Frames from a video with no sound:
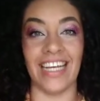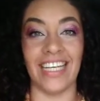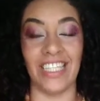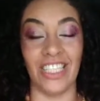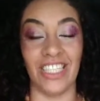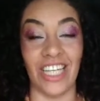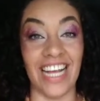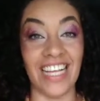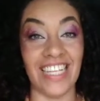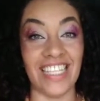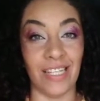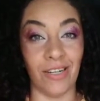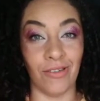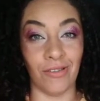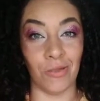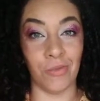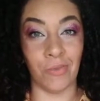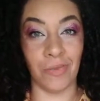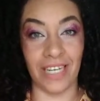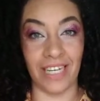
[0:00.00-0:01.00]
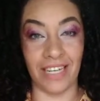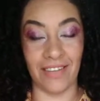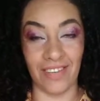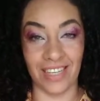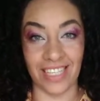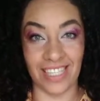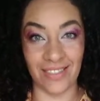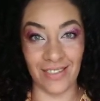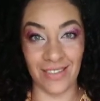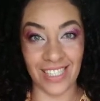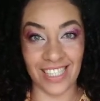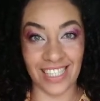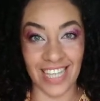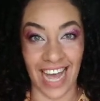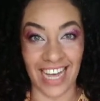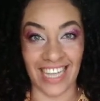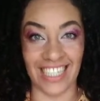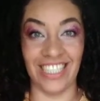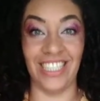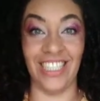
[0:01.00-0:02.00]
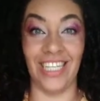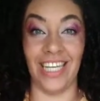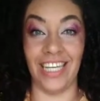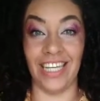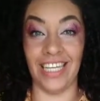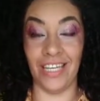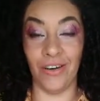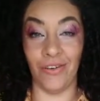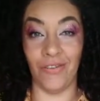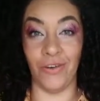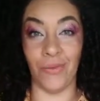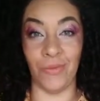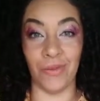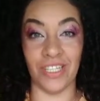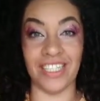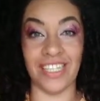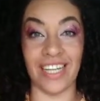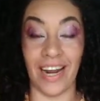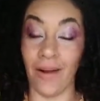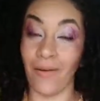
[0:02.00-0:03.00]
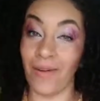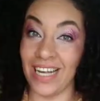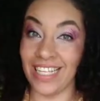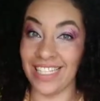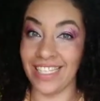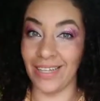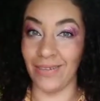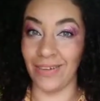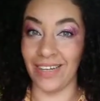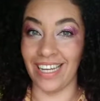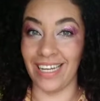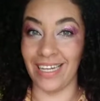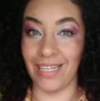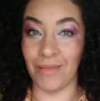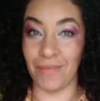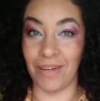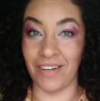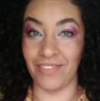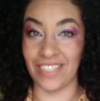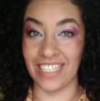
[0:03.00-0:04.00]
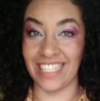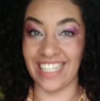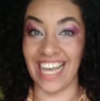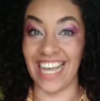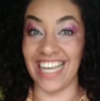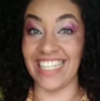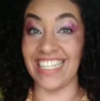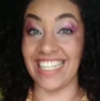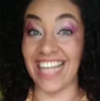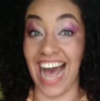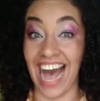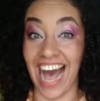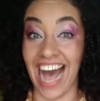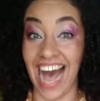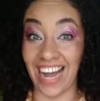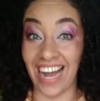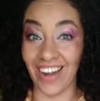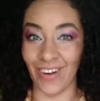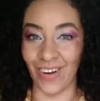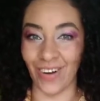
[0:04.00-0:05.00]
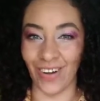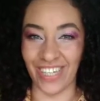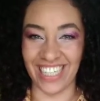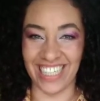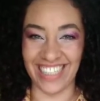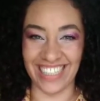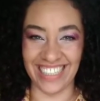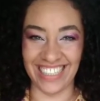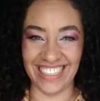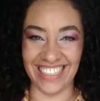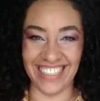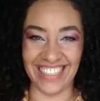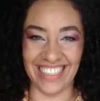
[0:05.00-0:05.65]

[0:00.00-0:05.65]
que já estão disponíveis no site e eu vou mostrar quais são eles para vocês agora.